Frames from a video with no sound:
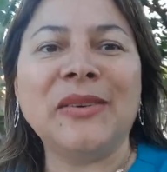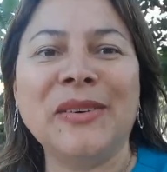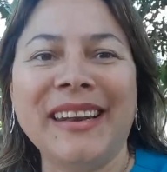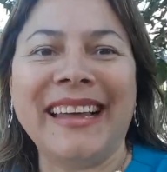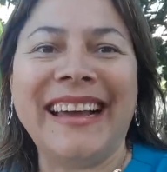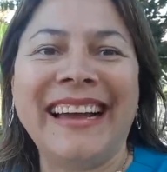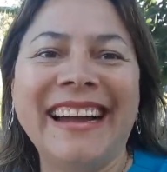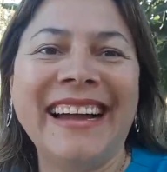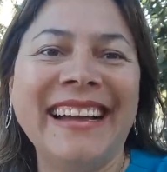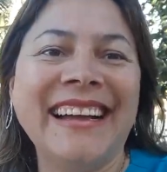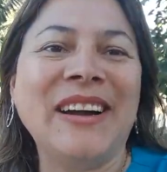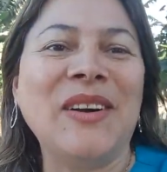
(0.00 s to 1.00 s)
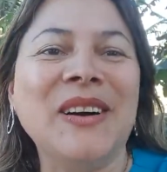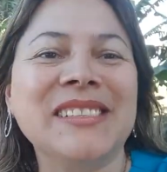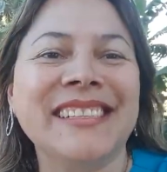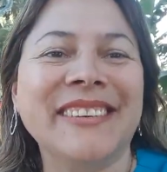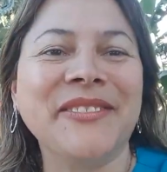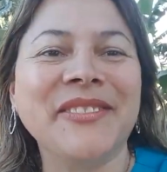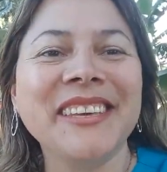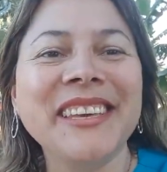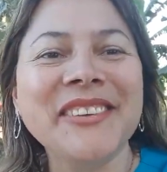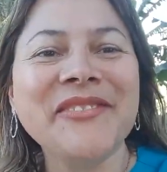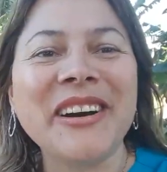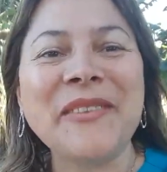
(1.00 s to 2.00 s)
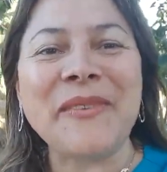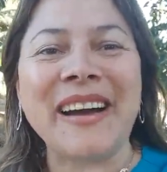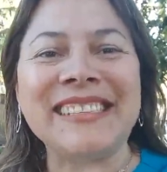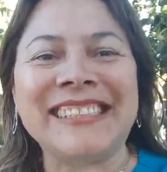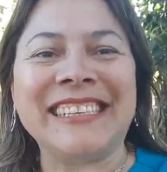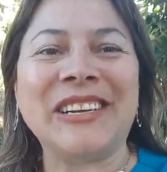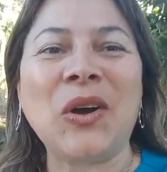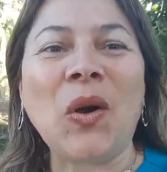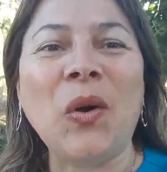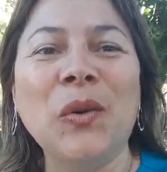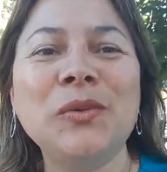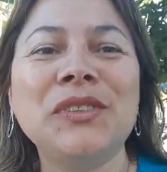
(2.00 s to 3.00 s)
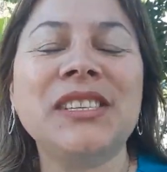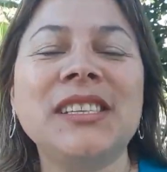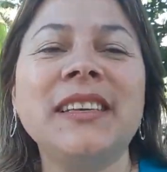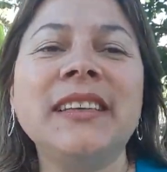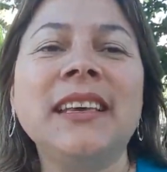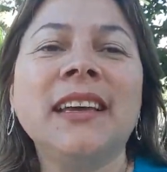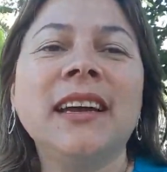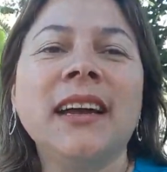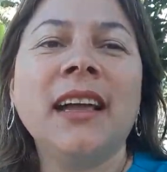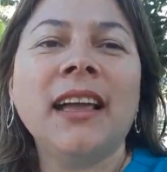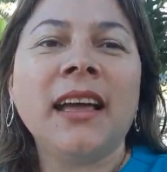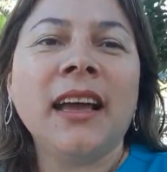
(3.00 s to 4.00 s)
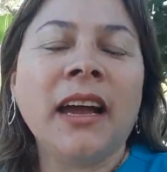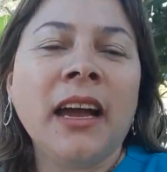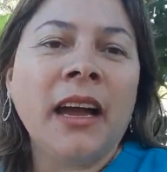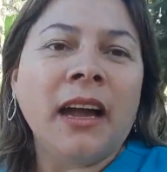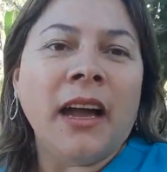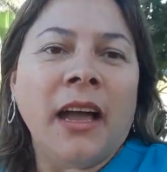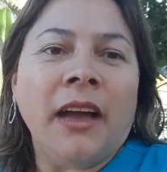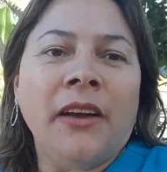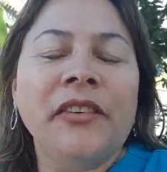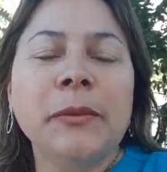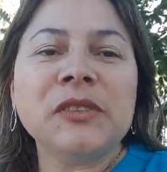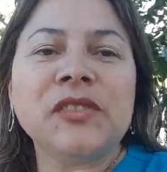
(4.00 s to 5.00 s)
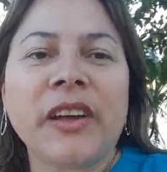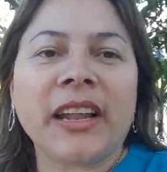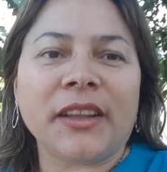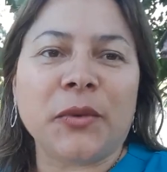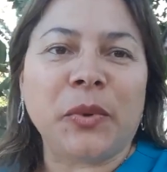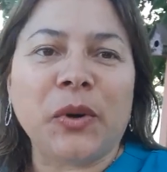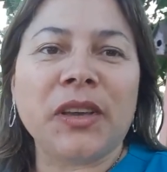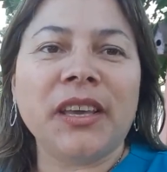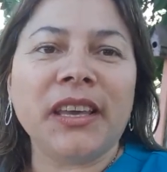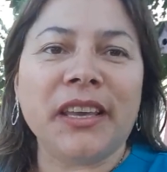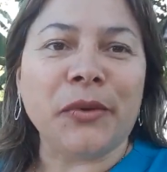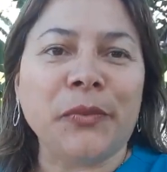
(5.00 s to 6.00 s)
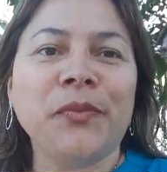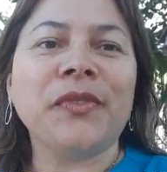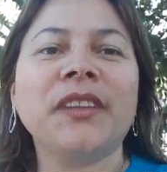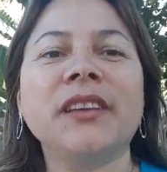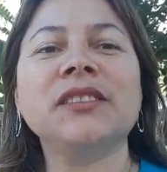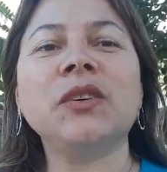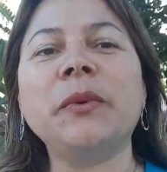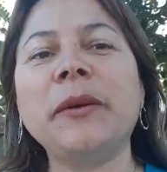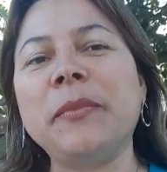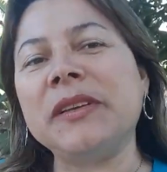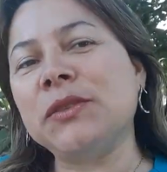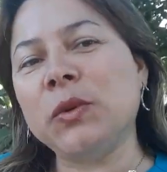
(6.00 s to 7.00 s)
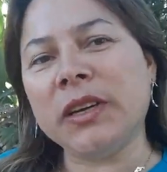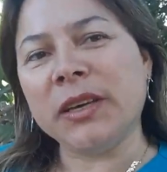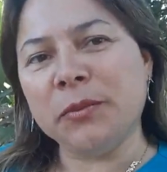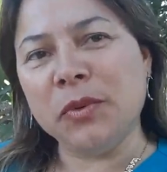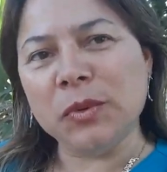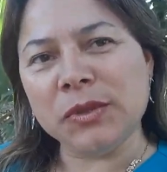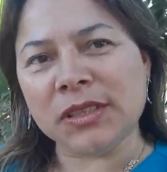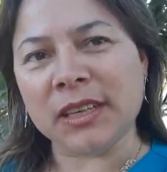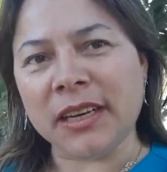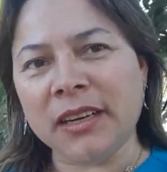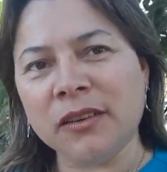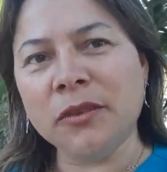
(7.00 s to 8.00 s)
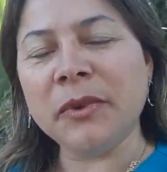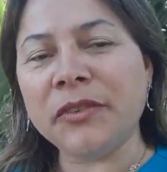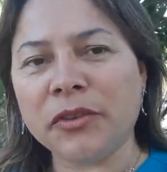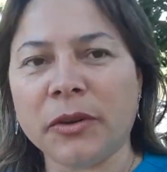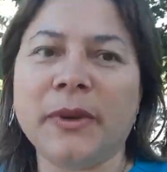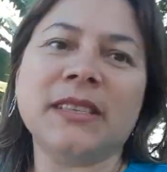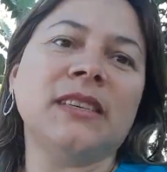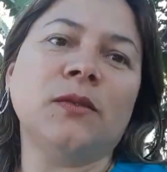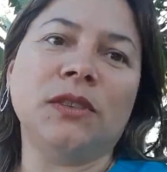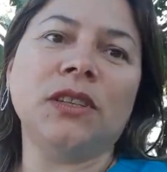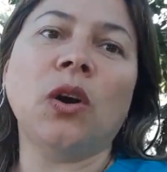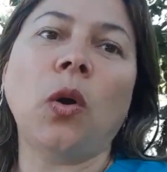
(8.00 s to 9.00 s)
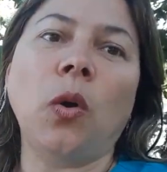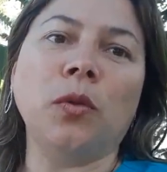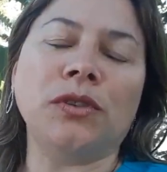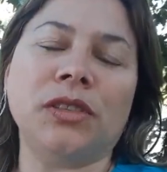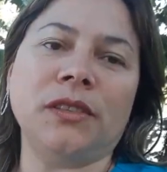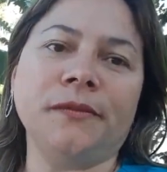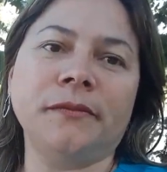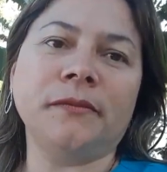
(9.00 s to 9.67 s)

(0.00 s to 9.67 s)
Olá, Rosa Viva, Master Coach. Vamos falar um pouquinho sobre a pessoa que busca uma formação de coaching.